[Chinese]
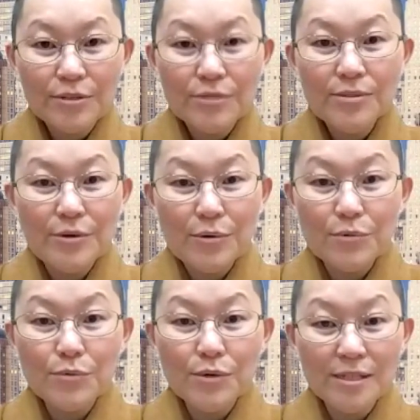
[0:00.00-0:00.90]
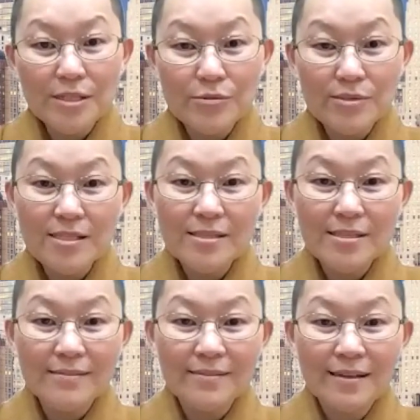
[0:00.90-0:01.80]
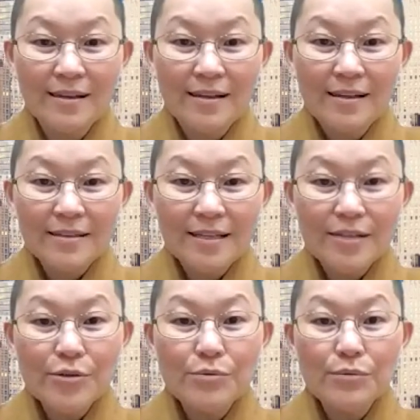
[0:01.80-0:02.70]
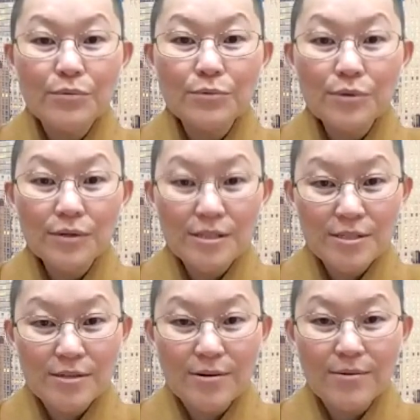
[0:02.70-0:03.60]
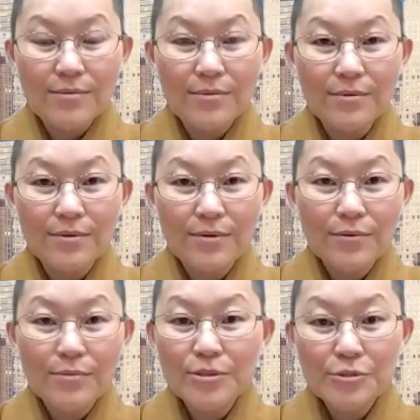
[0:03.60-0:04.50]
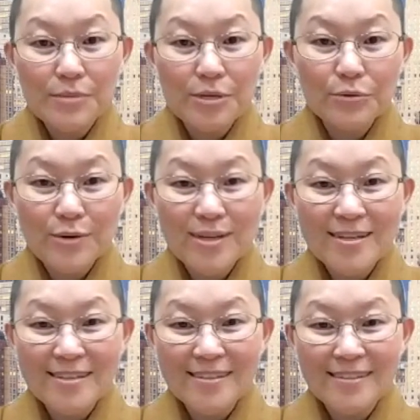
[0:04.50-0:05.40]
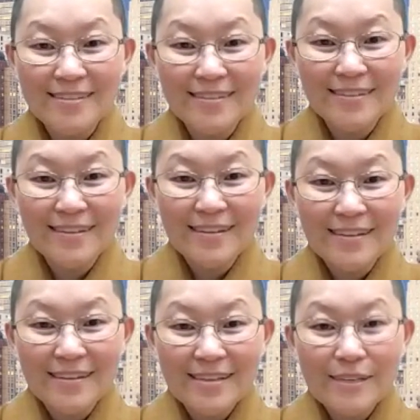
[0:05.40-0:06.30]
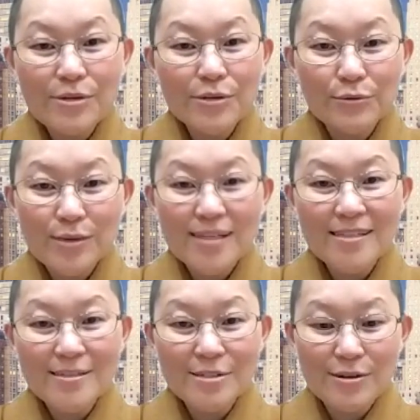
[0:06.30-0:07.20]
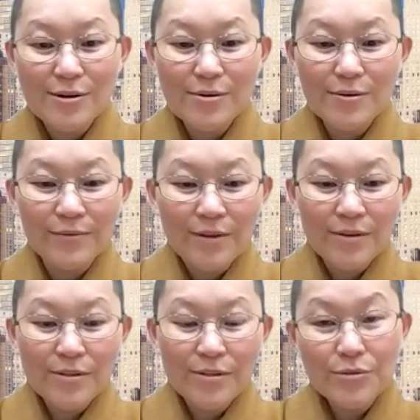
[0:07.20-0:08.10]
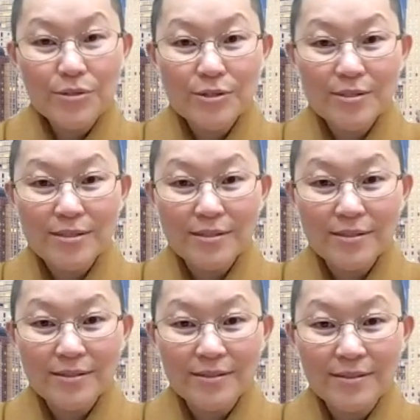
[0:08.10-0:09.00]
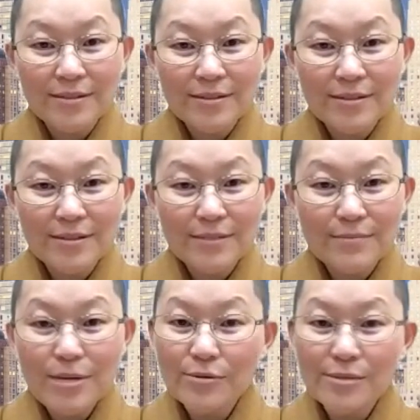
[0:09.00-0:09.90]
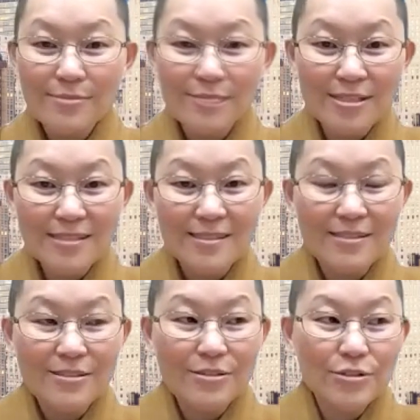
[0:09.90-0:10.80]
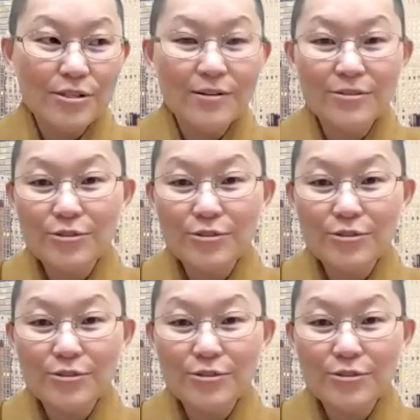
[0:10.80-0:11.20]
就有无我的一种精神。当有无我的时候，我们就没有对立。当没有对立的时候，你就会觉得没有什么事需要